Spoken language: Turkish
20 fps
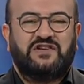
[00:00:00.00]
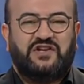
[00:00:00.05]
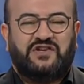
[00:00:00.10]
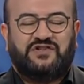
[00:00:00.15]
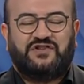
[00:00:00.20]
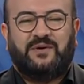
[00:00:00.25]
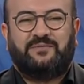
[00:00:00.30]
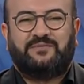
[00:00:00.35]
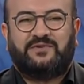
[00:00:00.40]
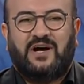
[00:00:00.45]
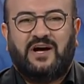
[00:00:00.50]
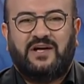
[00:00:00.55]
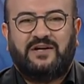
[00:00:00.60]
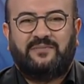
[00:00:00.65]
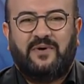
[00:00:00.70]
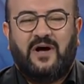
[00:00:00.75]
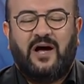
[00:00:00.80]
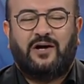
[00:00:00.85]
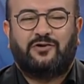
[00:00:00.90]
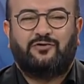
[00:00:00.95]
Recep
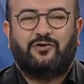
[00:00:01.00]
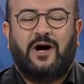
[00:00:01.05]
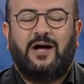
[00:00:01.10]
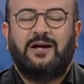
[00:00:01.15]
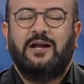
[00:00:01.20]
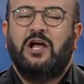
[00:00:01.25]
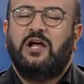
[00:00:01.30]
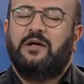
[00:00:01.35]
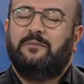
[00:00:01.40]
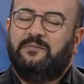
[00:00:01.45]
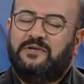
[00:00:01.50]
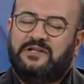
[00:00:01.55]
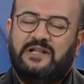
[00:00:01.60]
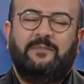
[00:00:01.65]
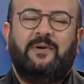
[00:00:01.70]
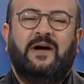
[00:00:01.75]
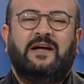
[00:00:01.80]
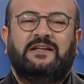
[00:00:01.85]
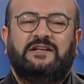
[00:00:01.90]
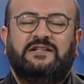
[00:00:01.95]
Tayyip Erdoğan. Bir de